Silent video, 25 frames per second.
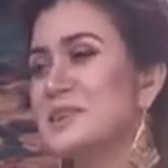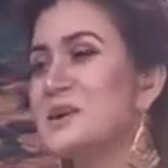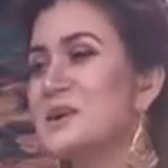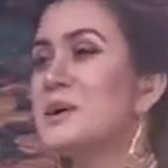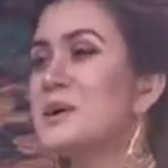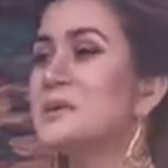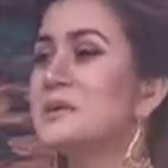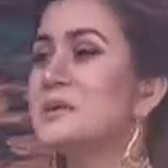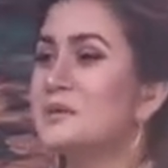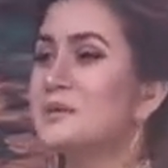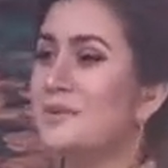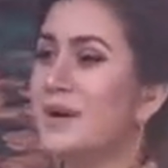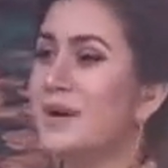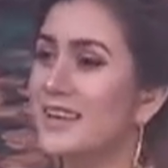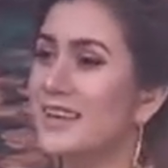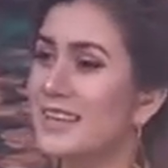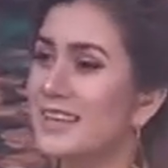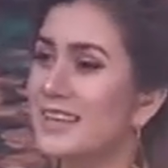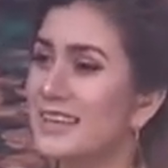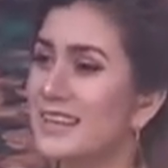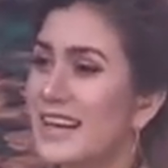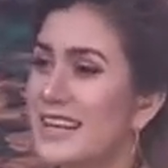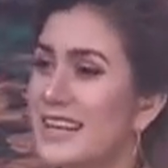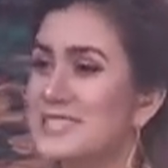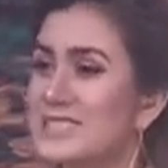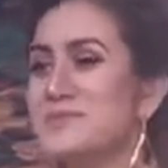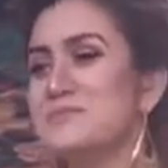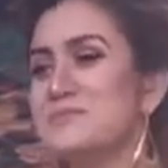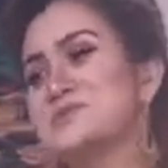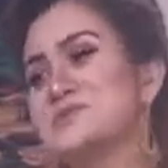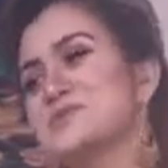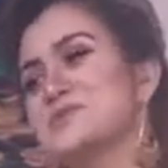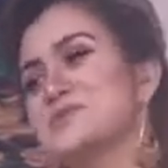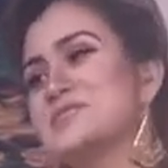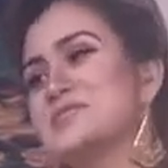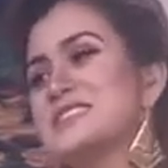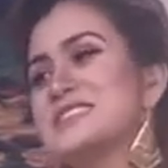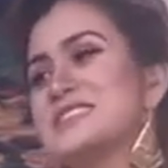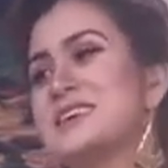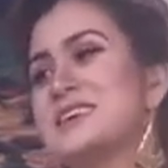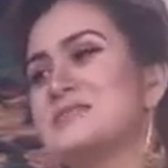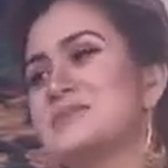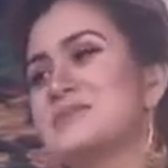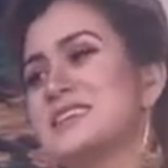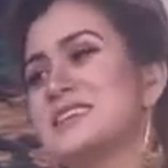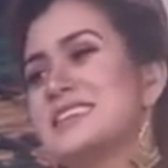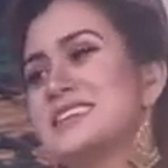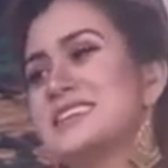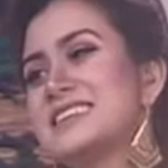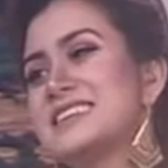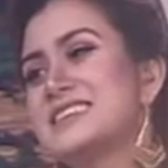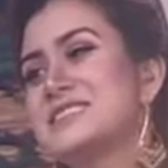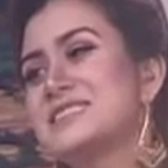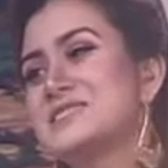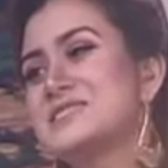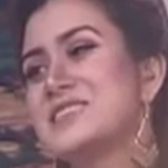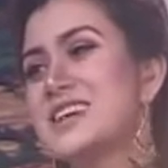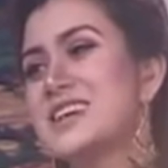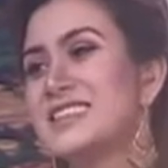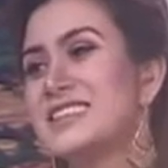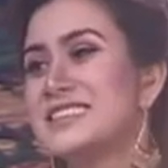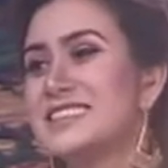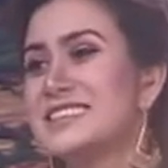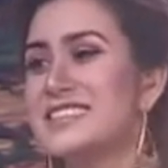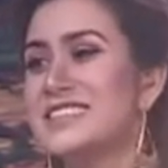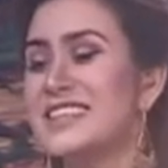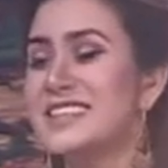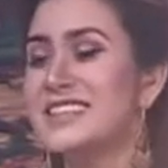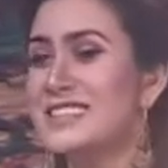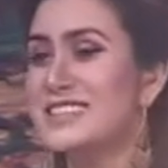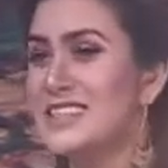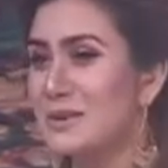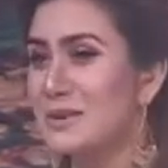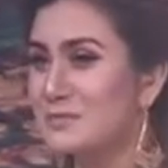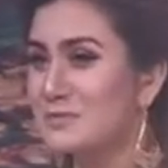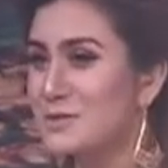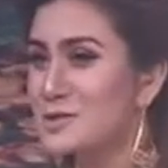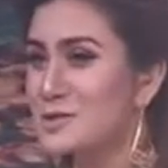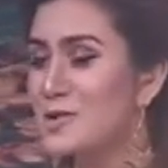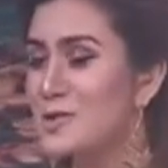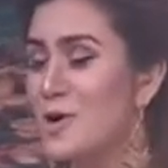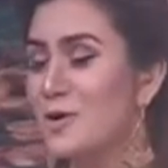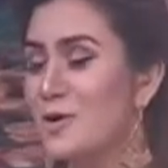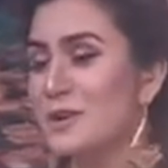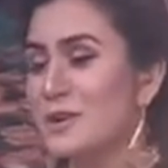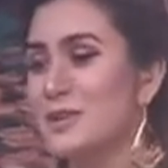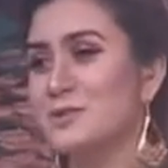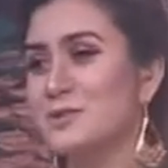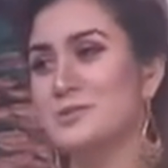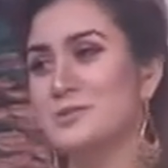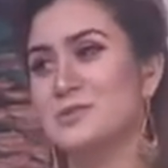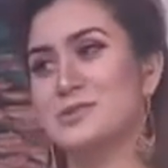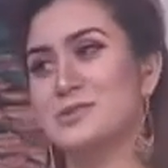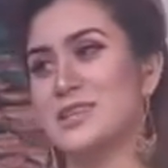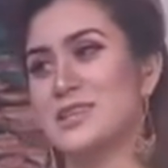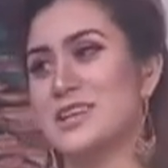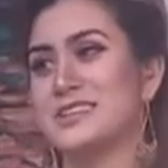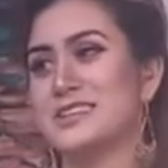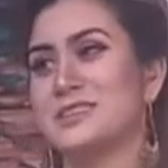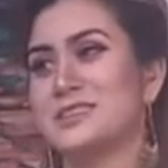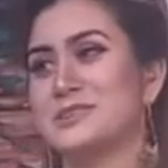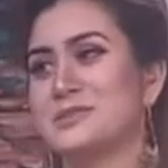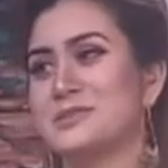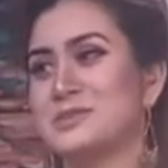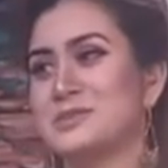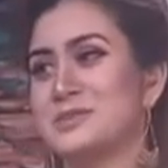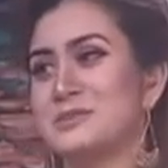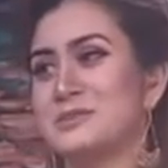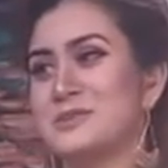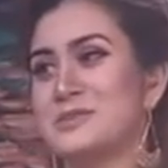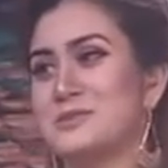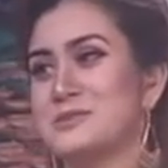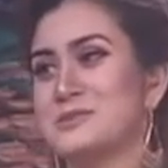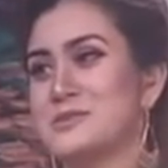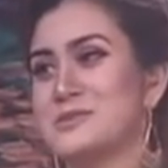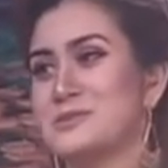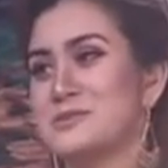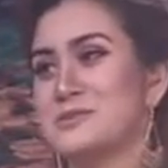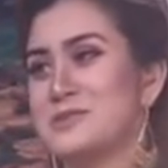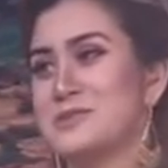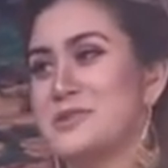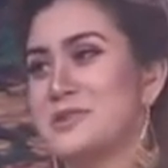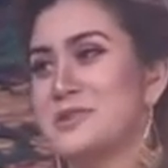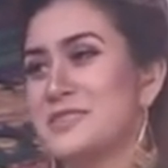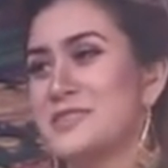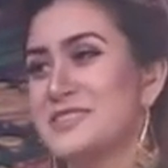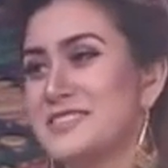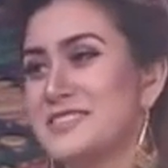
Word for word: তো ভাইয়া কাজের প্রসঙ্গে যাওয়ার আগে একটু জানতে চাই যে আপনার সকালগুলো সাধারণত কিভাবে শুরু হয়